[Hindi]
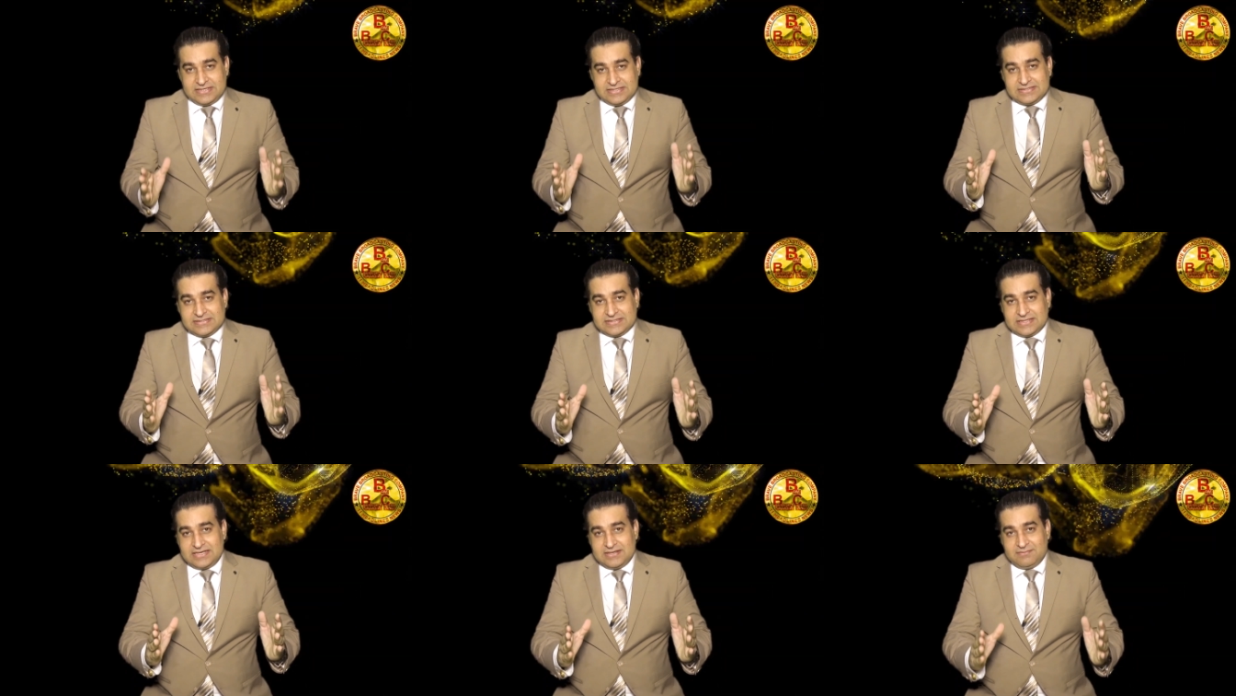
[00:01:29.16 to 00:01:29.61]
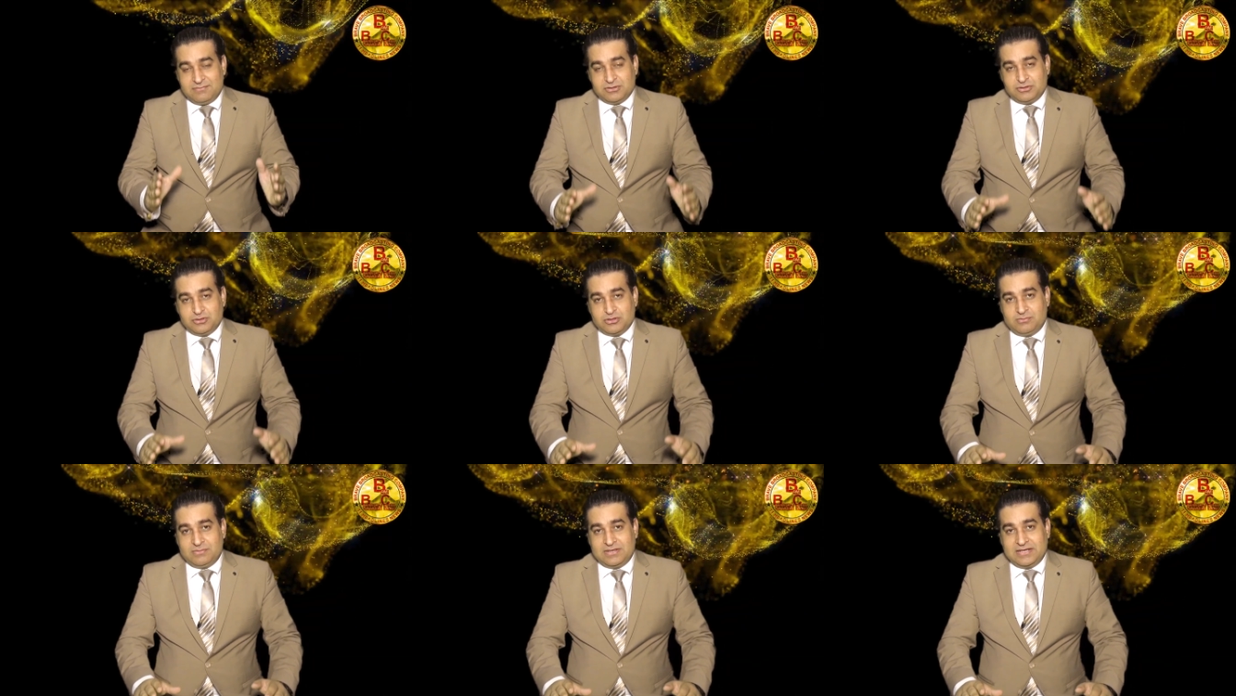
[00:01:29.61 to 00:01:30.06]
इस साल में
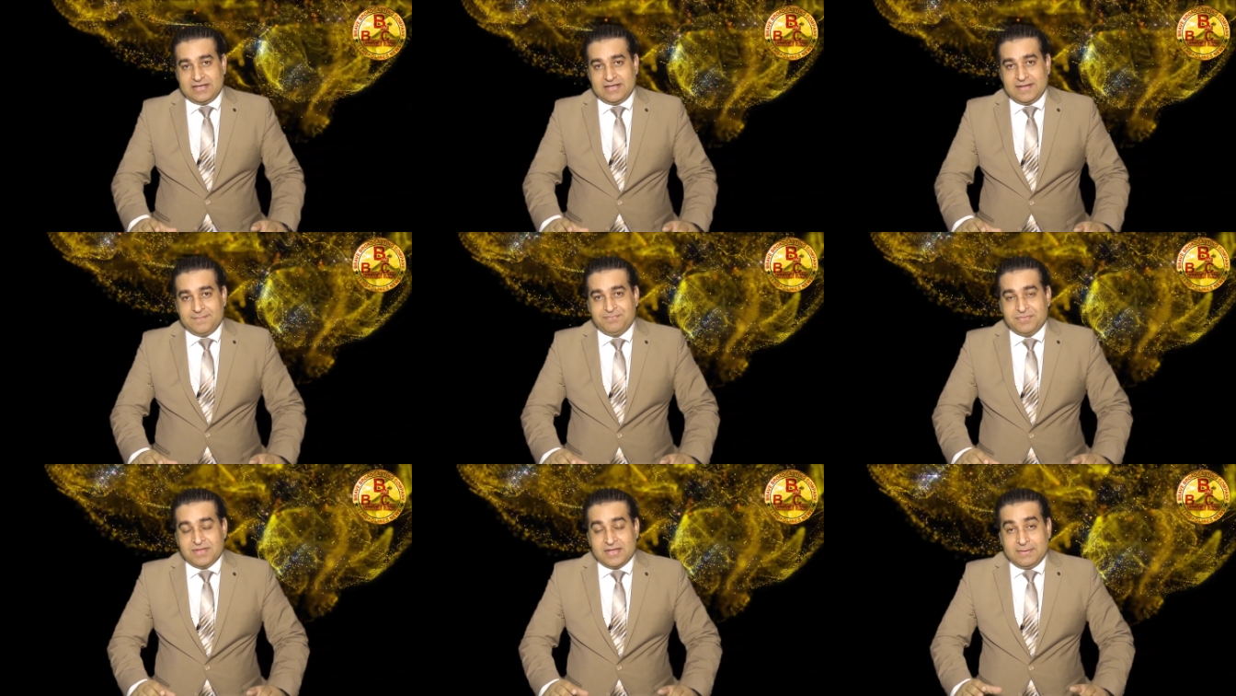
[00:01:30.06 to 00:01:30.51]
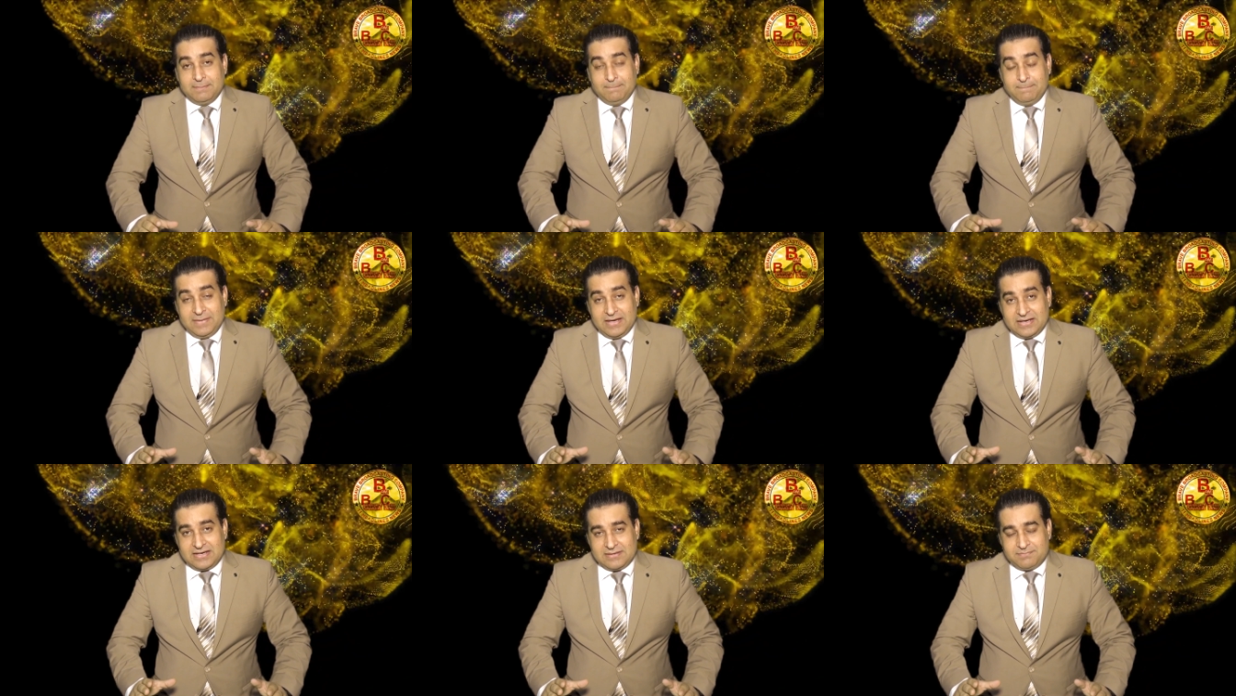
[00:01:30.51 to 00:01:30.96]
जो हमारी
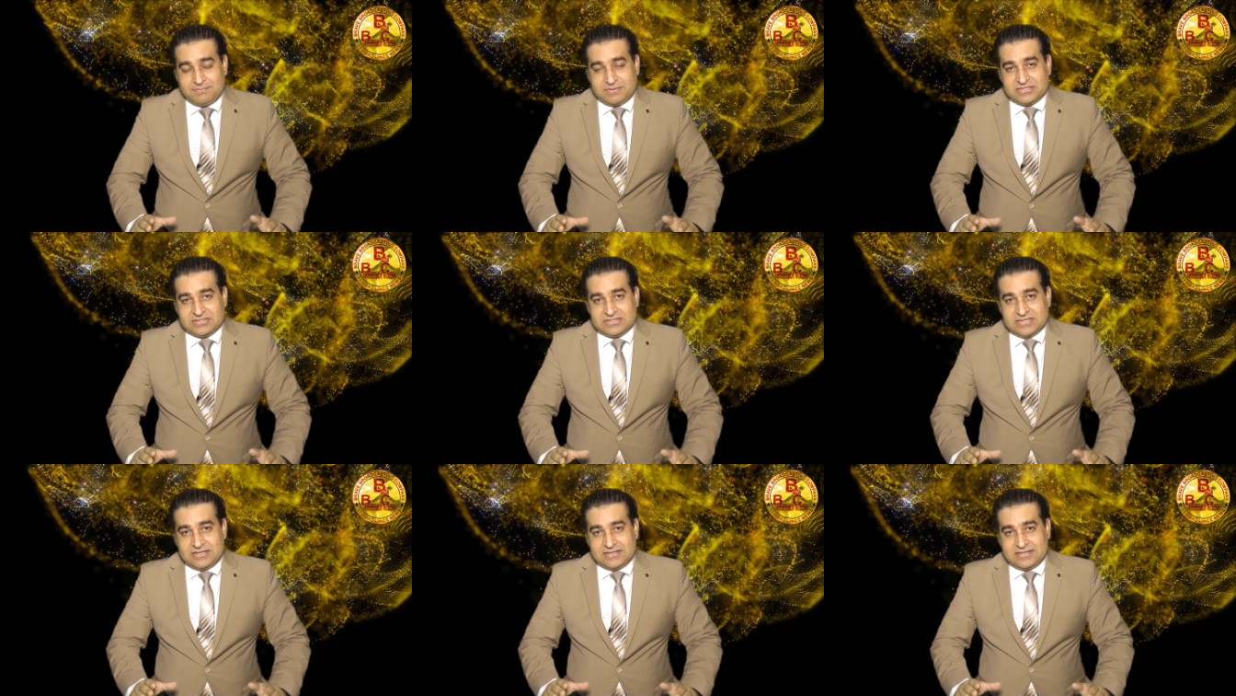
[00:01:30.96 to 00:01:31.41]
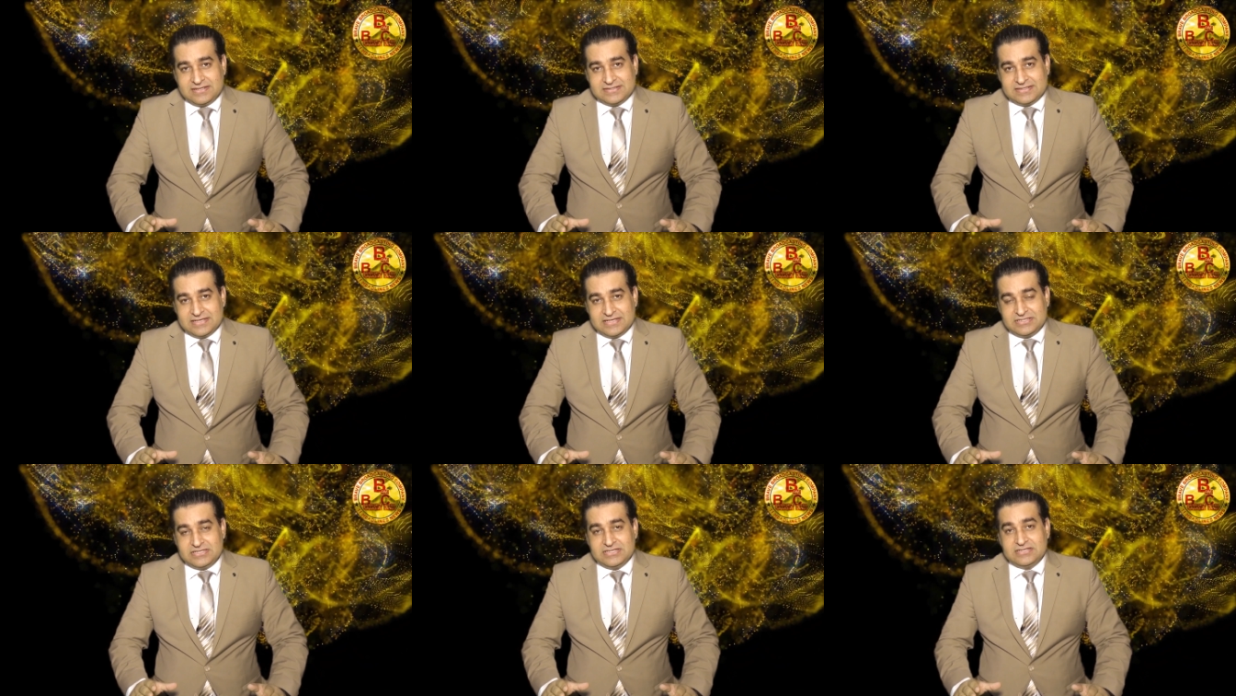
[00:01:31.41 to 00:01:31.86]
मेगा
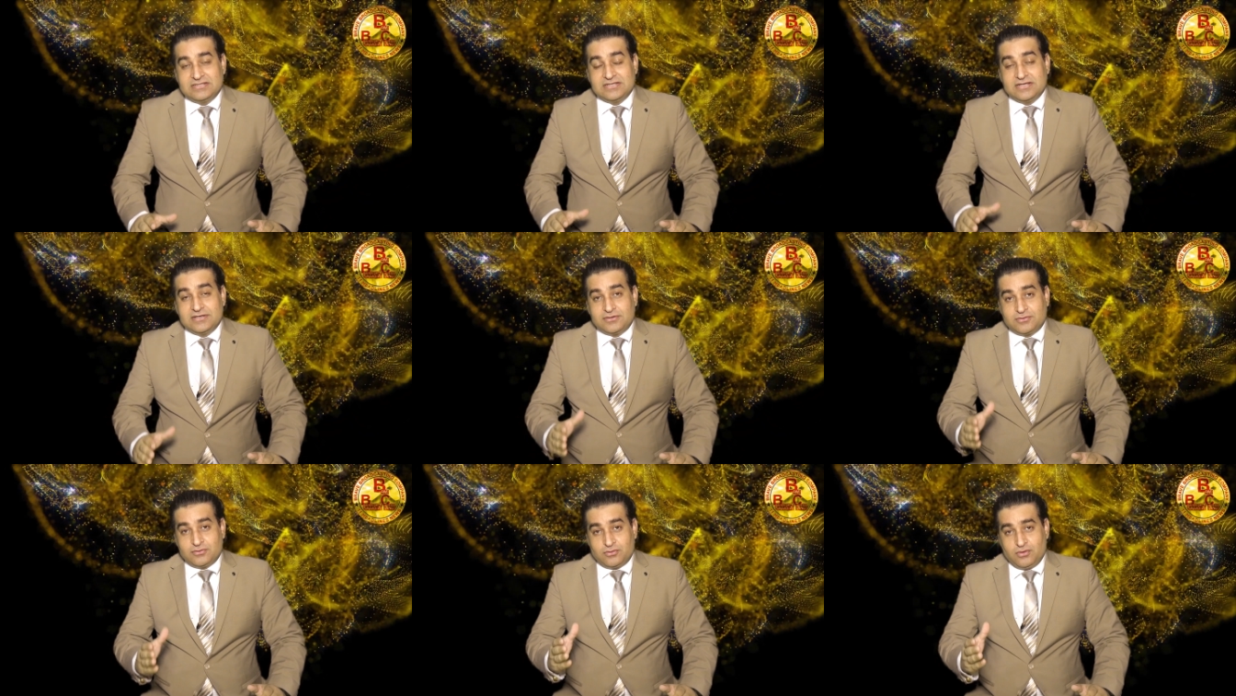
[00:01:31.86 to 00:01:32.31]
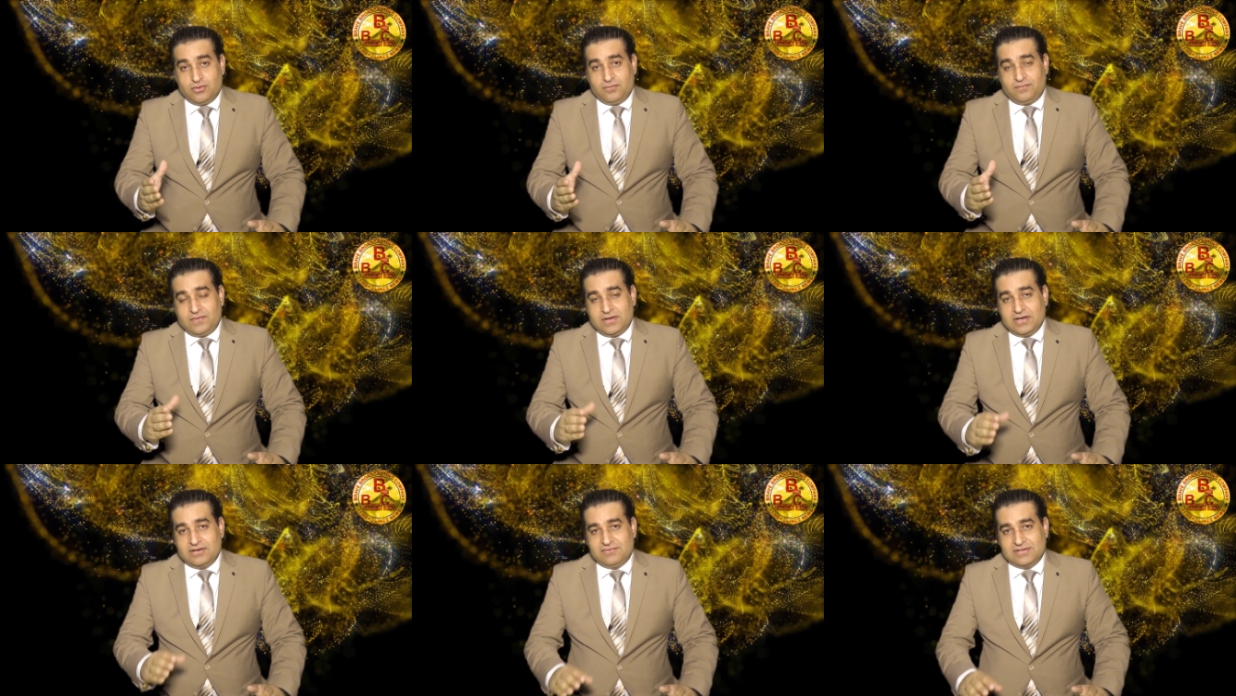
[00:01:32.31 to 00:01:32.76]
पर्सनैलिटीज़ हैं जिनके करोड़ों
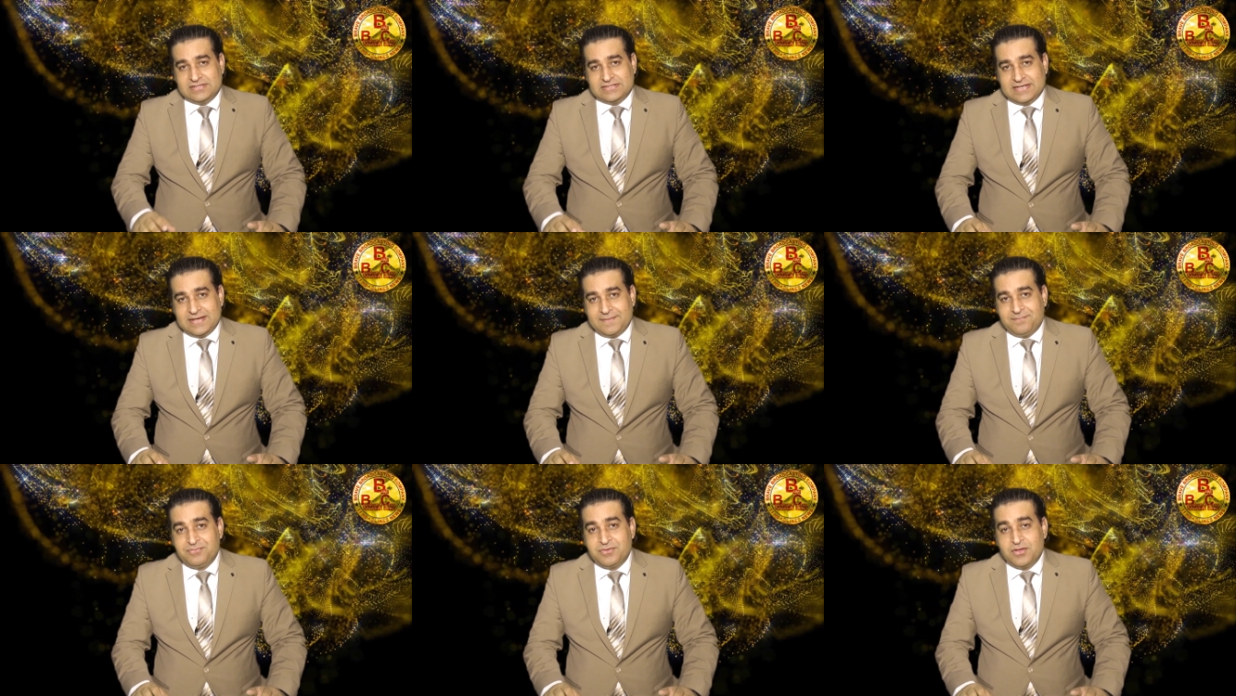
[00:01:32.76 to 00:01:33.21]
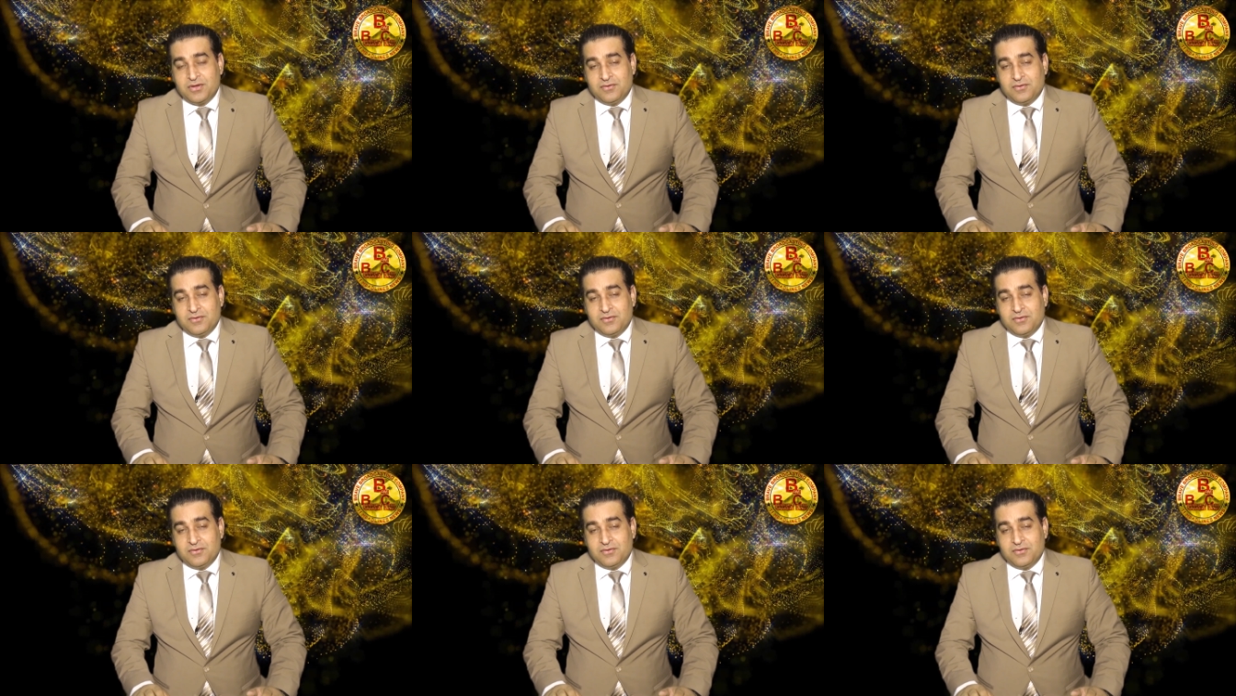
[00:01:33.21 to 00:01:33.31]
फॉलोअर्स हैं